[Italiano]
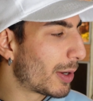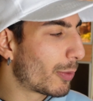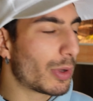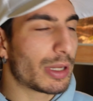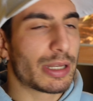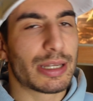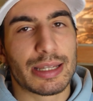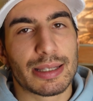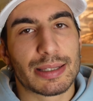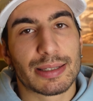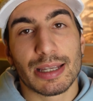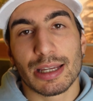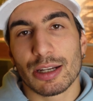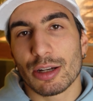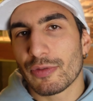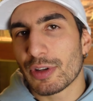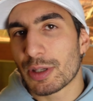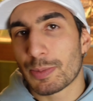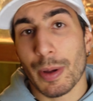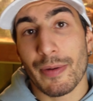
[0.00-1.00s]
quindi se
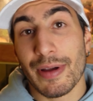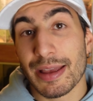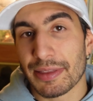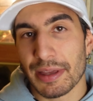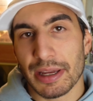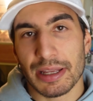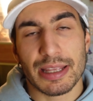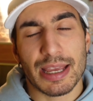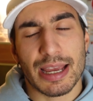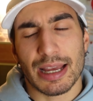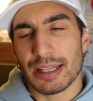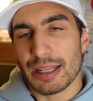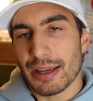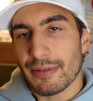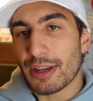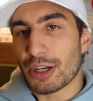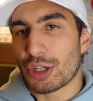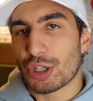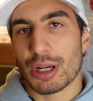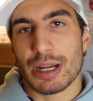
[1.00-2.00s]
non vi spaventa l'idea di
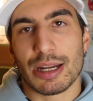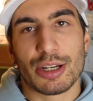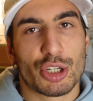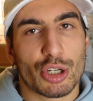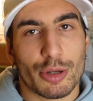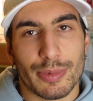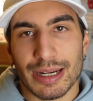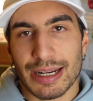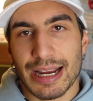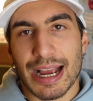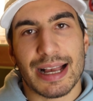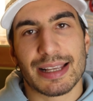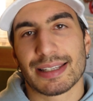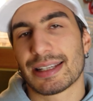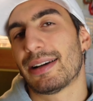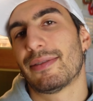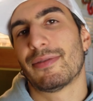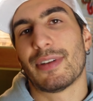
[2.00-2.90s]
avercele in giro per casa,